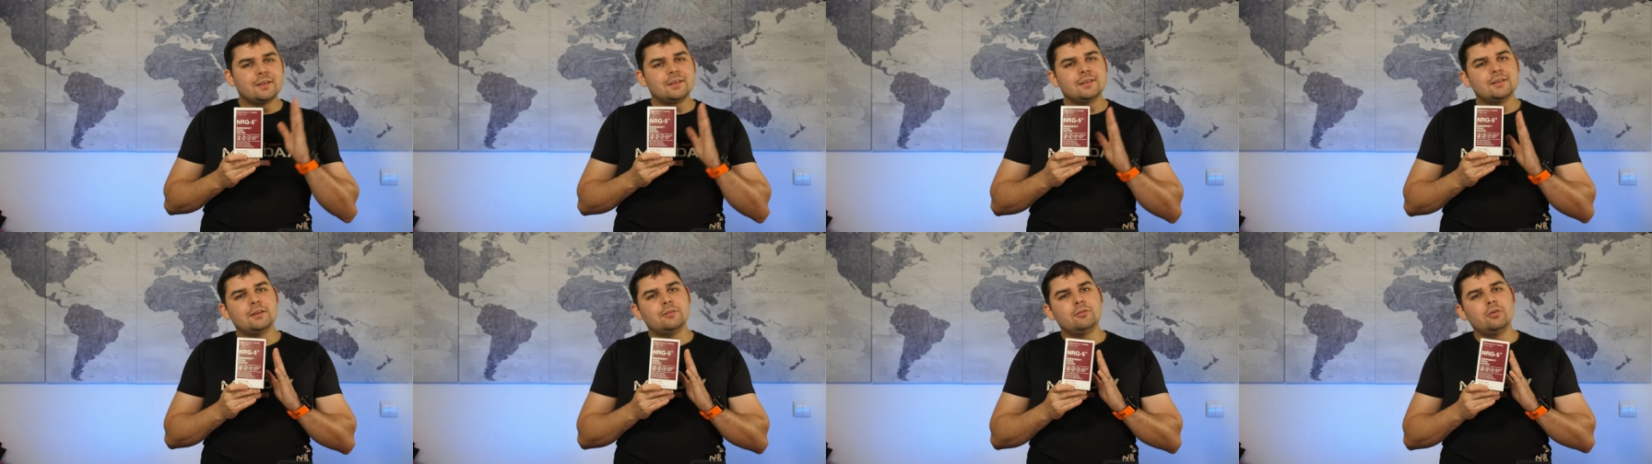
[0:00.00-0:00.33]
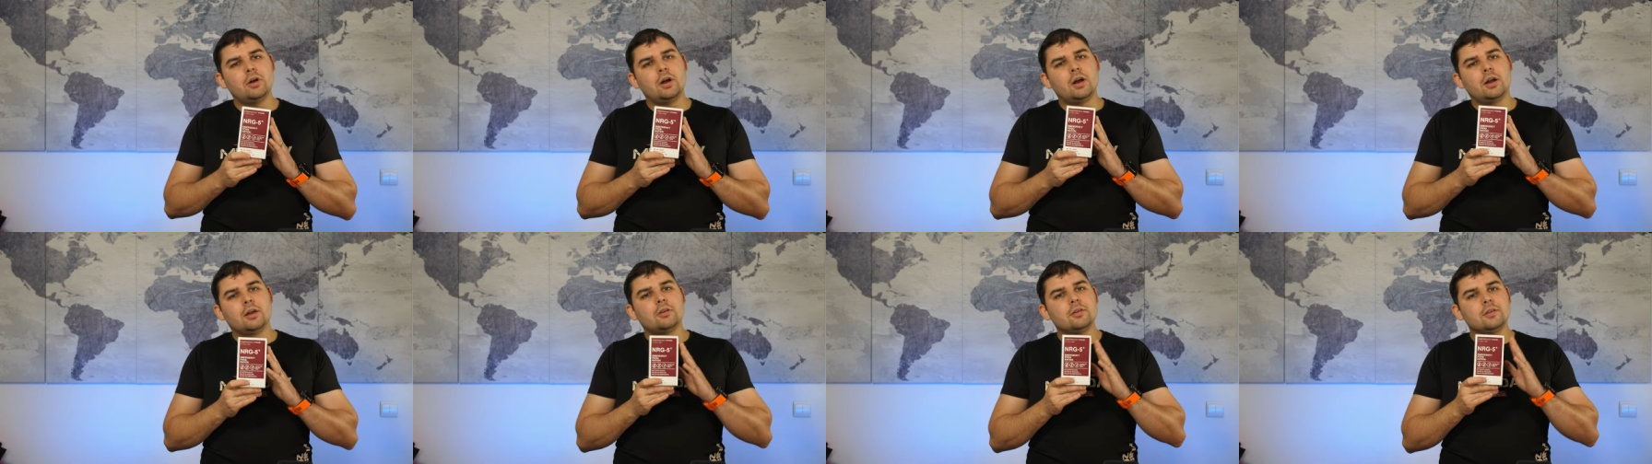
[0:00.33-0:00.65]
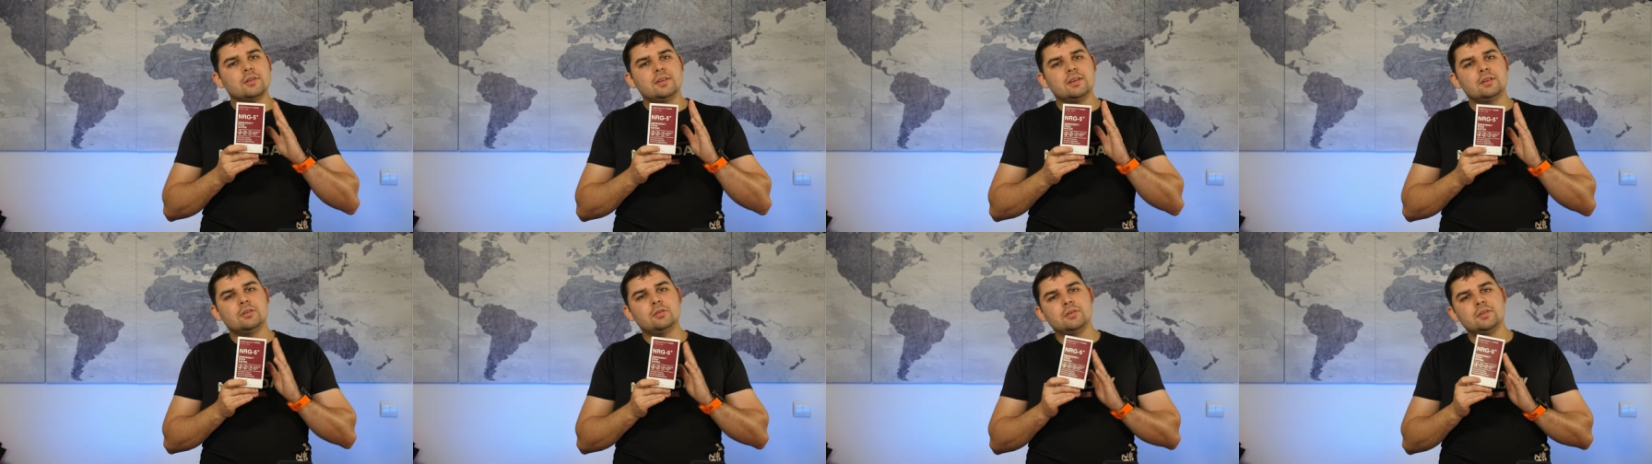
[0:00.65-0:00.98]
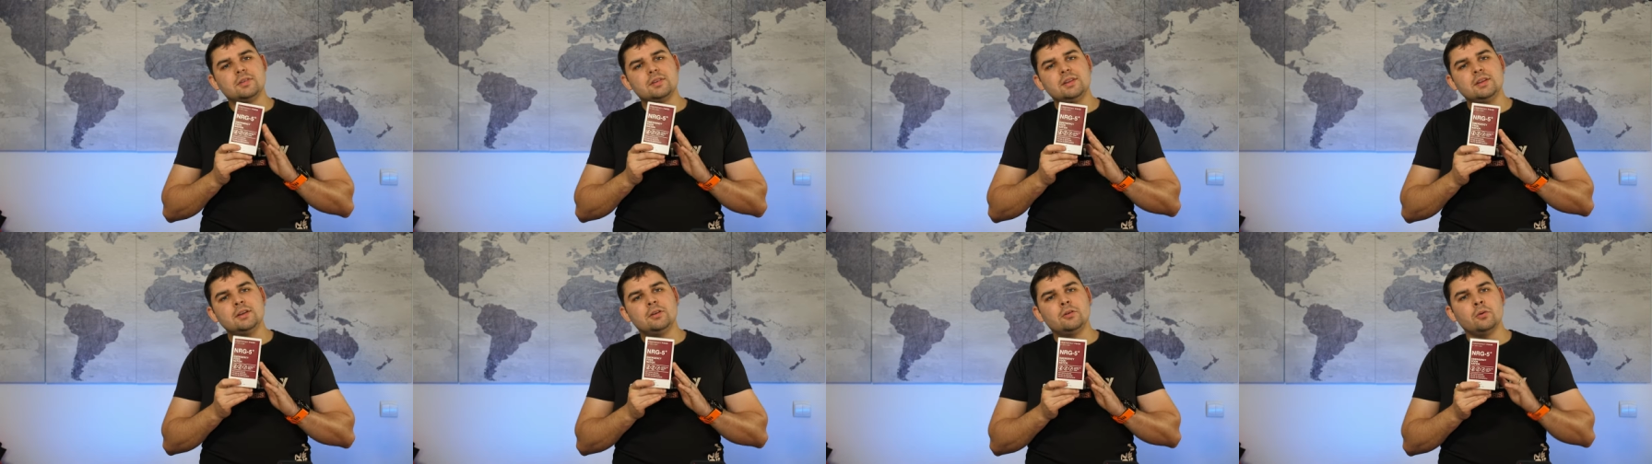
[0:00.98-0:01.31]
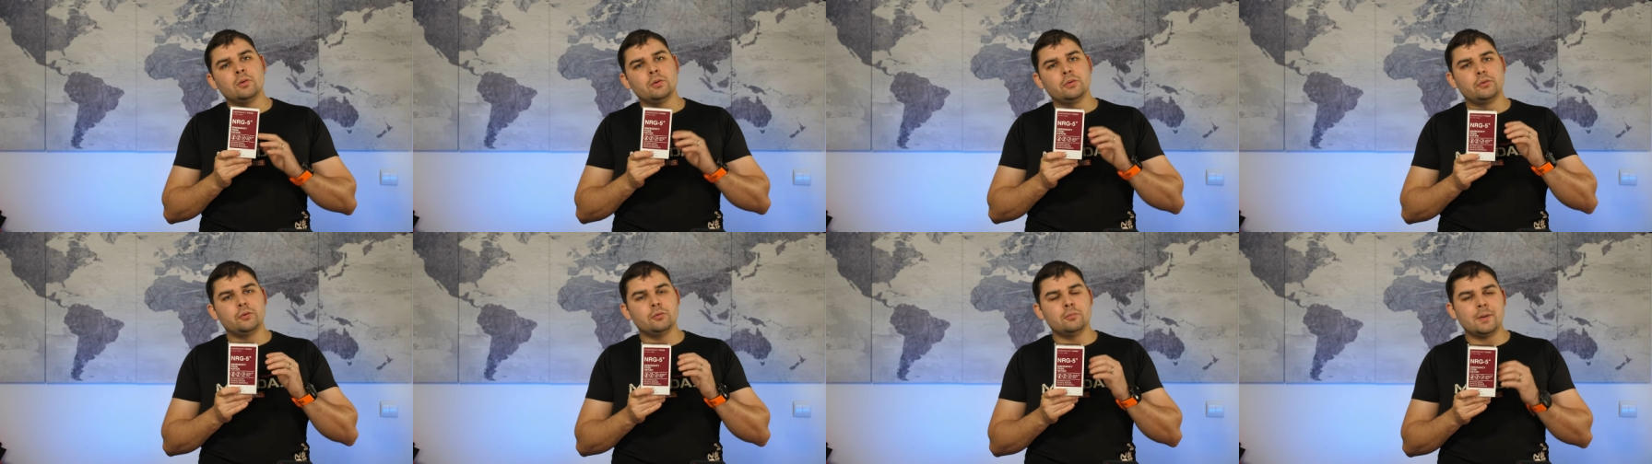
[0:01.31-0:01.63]
savoir que c'est aussi
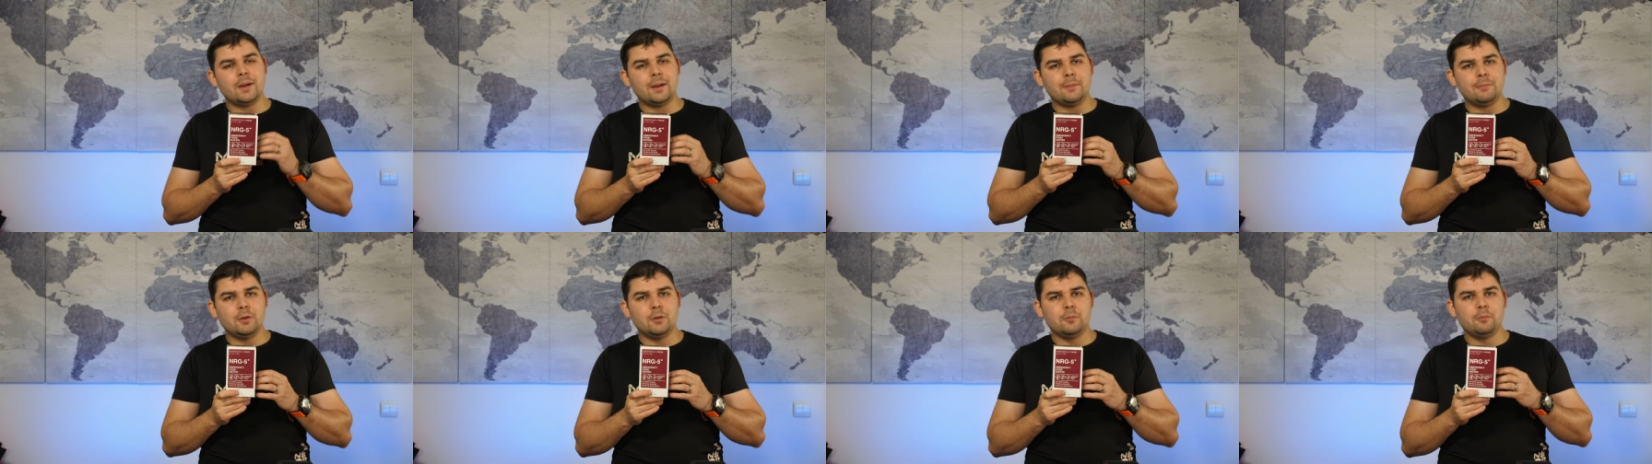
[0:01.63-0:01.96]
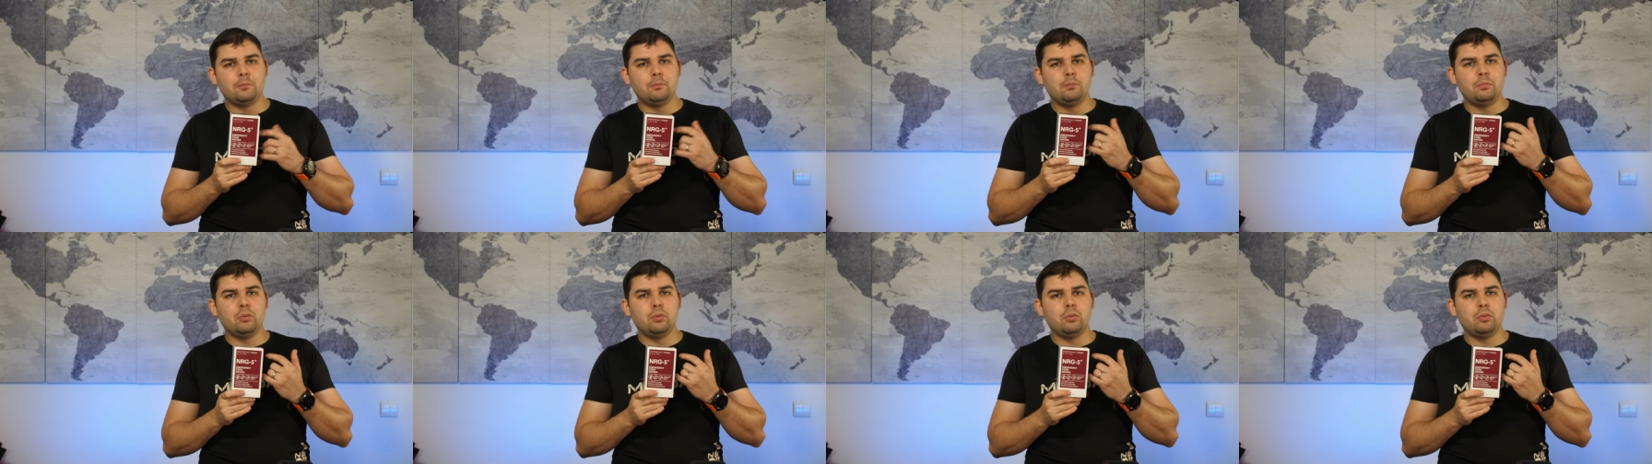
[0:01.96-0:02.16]
consommable